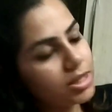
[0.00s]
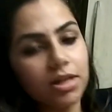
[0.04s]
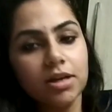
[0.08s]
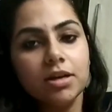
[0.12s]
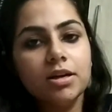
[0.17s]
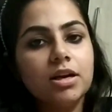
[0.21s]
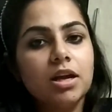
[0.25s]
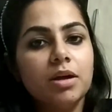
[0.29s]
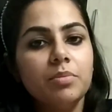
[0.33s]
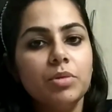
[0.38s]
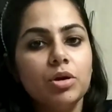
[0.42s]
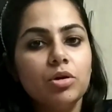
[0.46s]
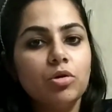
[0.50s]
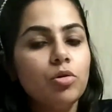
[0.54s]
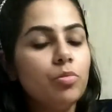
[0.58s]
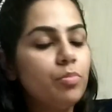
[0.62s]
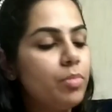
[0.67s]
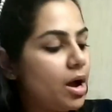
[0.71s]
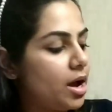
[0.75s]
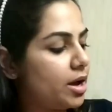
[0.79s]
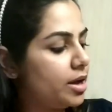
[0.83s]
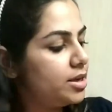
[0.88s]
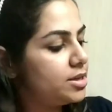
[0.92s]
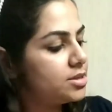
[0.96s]
लग रहा है मेरे को
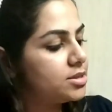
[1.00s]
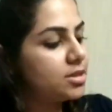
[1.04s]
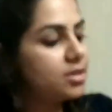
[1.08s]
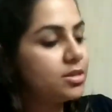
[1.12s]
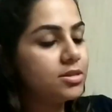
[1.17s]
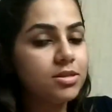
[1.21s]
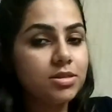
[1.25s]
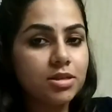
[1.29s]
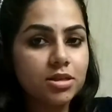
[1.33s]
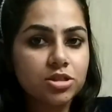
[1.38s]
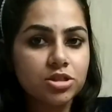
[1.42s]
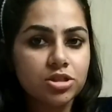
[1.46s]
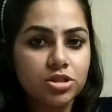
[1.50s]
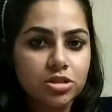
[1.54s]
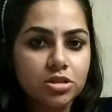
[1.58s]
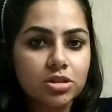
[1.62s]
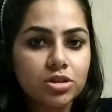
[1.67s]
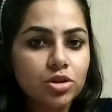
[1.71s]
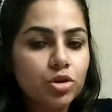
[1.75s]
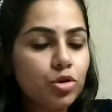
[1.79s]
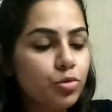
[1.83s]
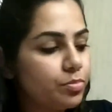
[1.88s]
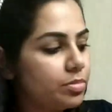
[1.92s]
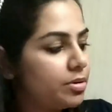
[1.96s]
बाकी इसके
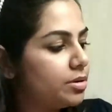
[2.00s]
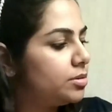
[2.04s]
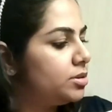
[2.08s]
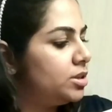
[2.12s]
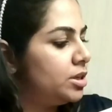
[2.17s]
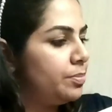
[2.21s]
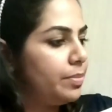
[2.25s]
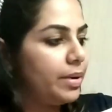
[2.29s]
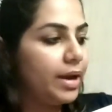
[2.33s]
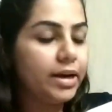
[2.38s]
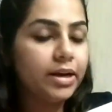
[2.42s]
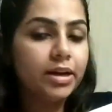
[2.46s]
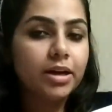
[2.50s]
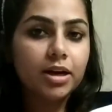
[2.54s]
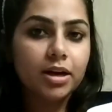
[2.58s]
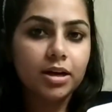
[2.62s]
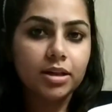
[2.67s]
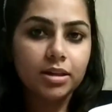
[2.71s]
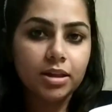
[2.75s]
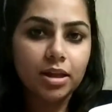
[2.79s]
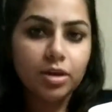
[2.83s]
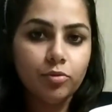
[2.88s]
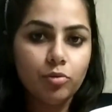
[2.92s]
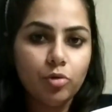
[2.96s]
सेक्शन के ऊपर डिपेंड
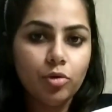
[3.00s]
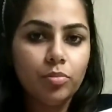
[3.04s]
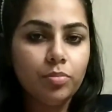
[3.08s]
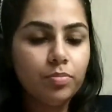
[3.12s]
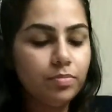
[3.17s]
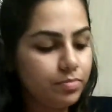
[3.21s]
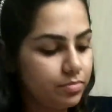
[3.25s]
करता है वो